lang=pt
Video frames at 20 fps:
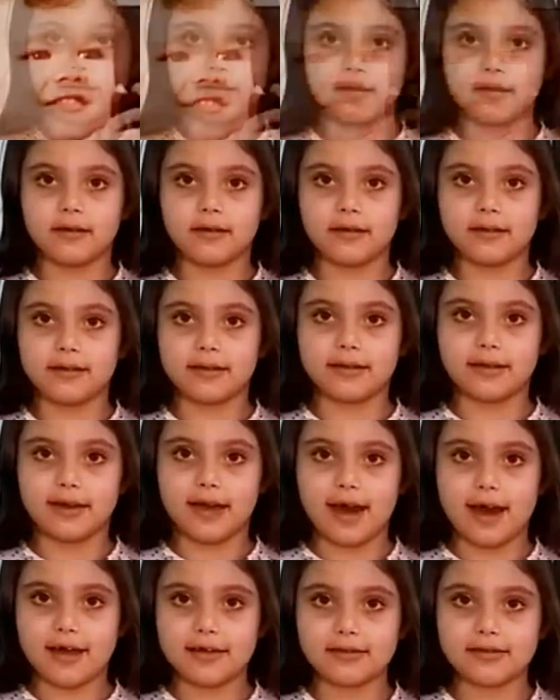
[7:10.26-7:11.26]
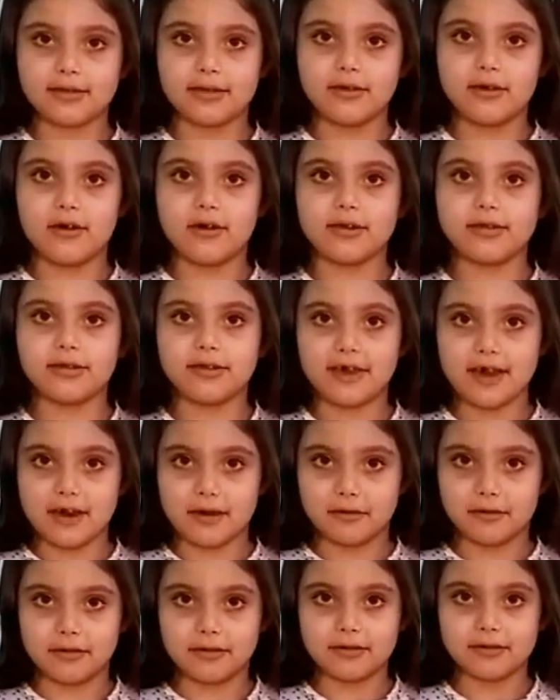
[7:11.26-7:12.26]
que estás nos
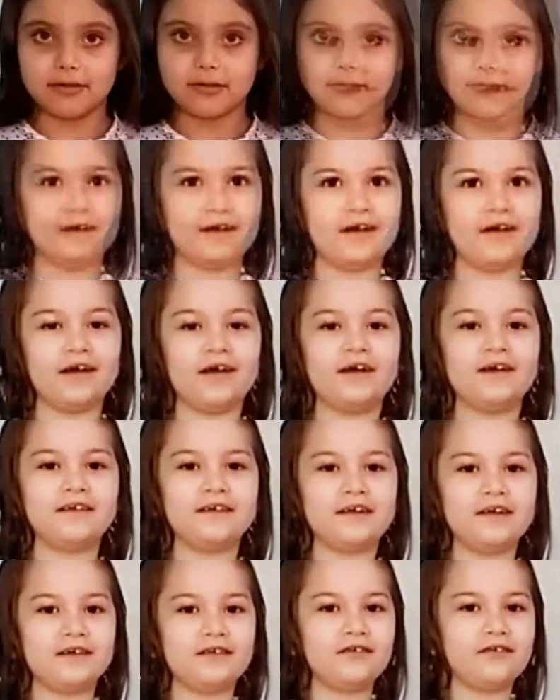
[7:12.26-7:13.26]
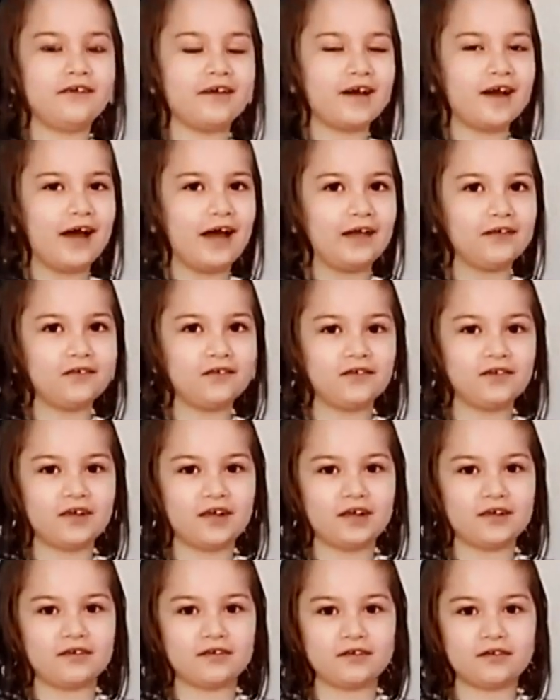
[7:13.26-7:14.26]
céus, santificado
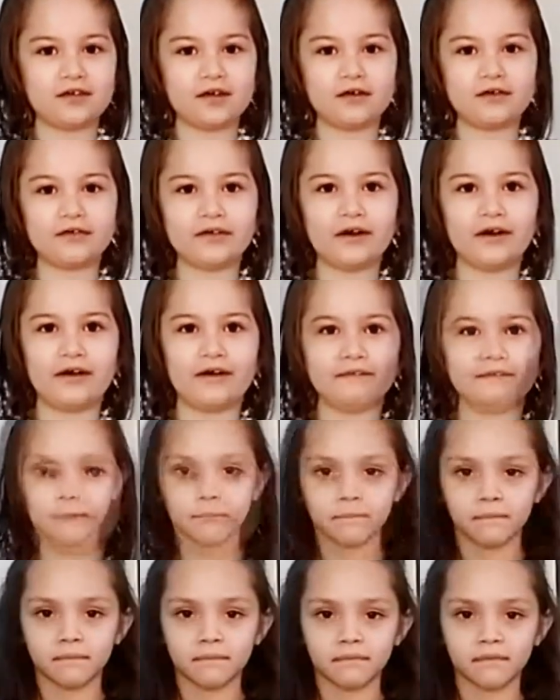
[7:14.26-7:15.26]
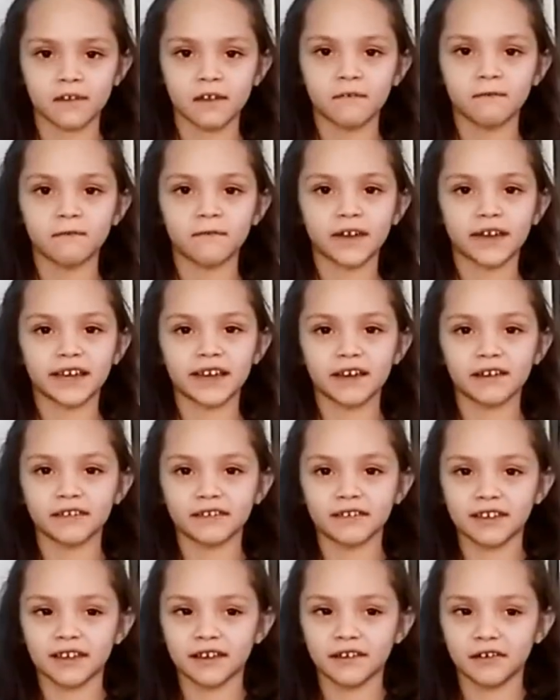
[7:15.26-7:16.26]
seja o teu nome. Venha o
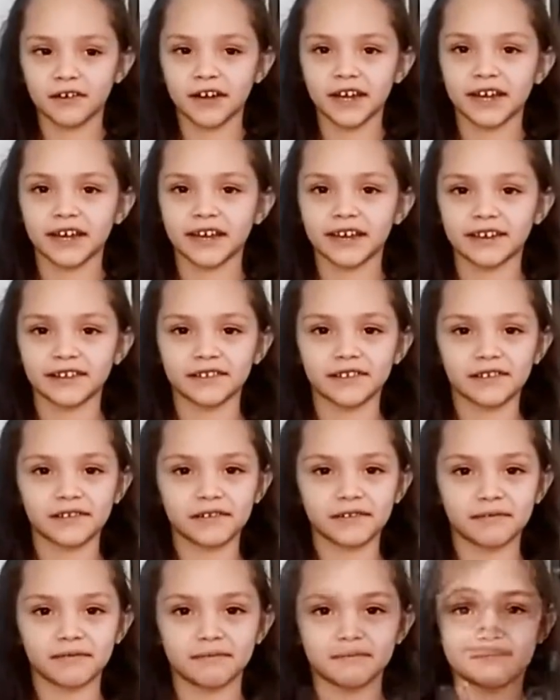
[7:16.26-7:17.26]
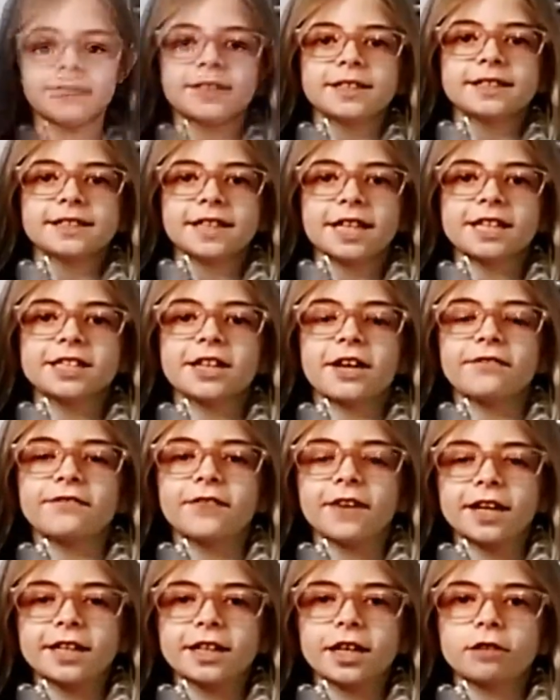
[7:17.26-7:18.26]
teu reino, seja
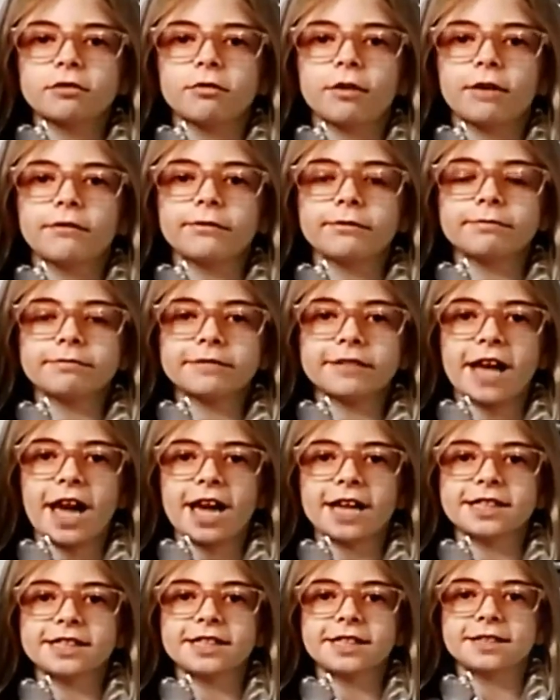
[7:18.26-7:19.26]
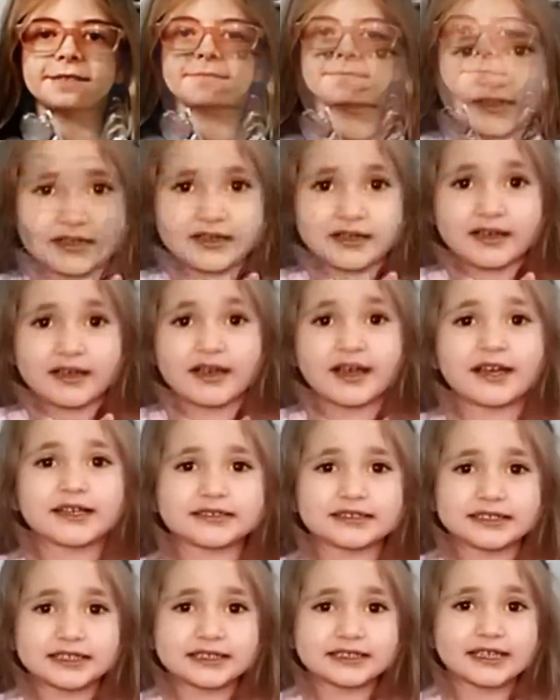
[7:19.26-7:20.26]
feita a tua vontade,
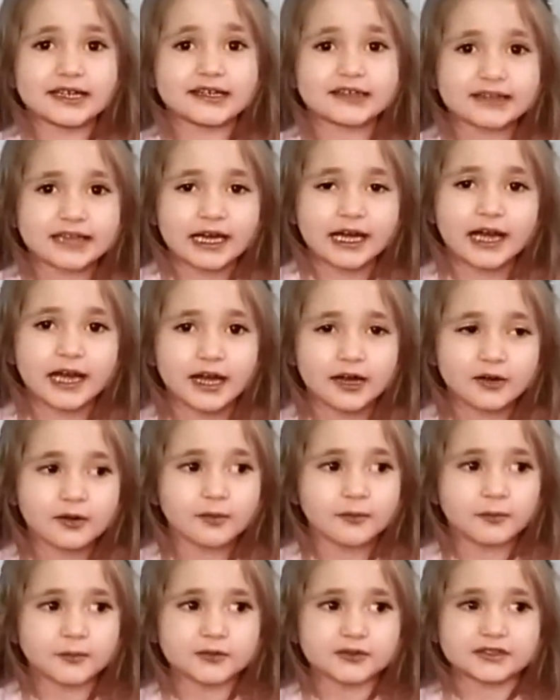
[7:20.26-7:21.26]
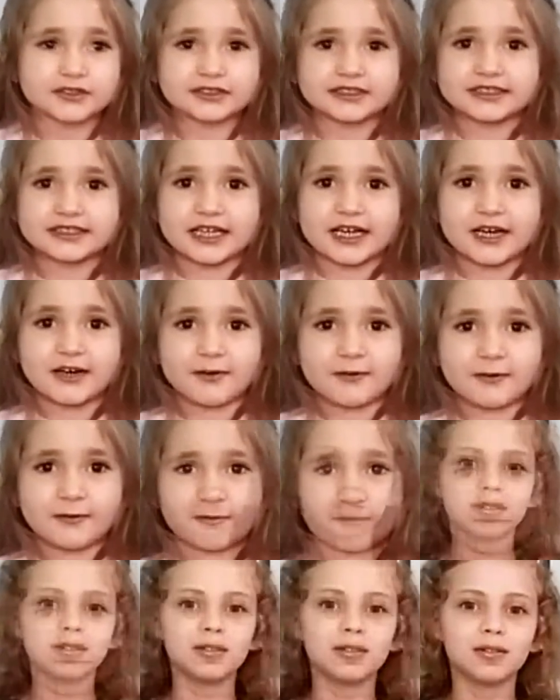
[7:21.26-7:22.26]
assim na terra como no céu.
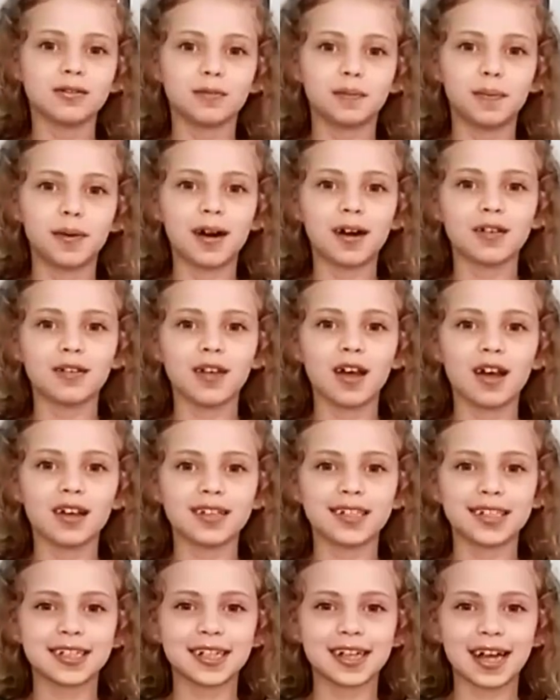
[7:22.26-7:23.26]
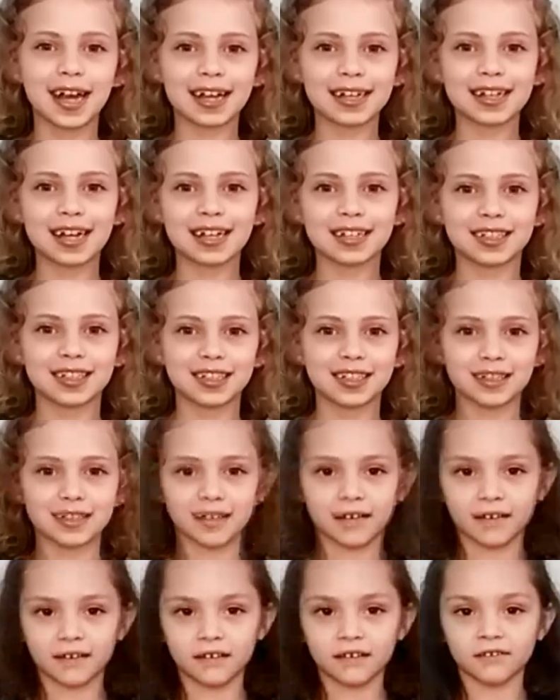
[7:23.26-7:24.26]
O pão nosso de cada
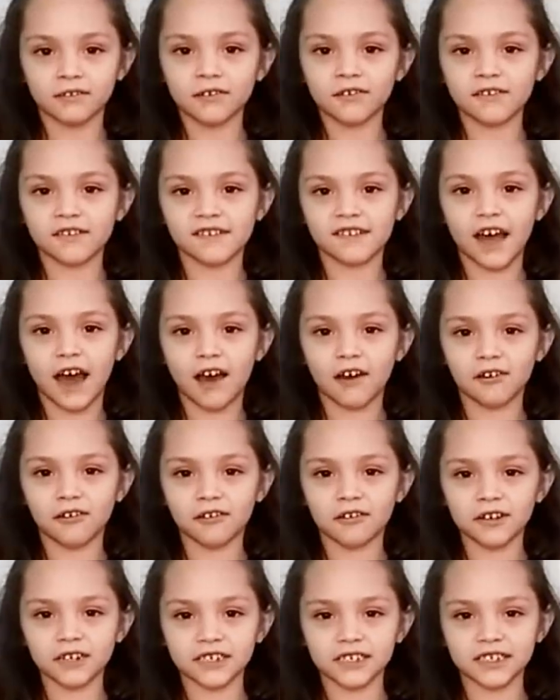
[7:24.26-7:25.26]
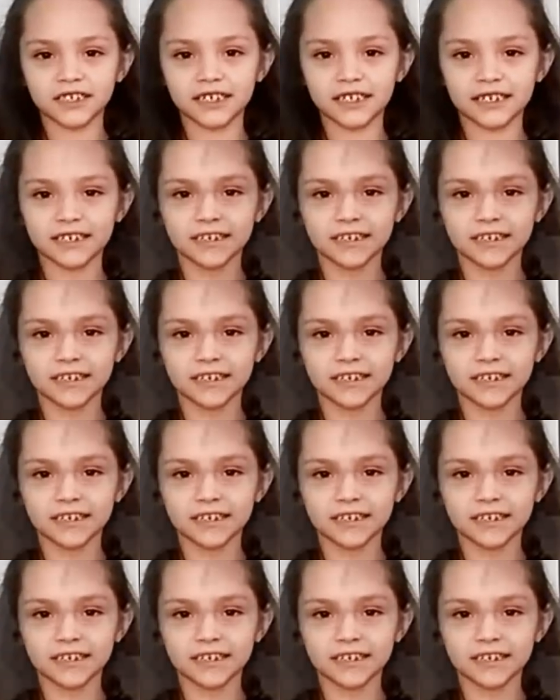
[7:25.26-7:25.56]
dia nos dá hoje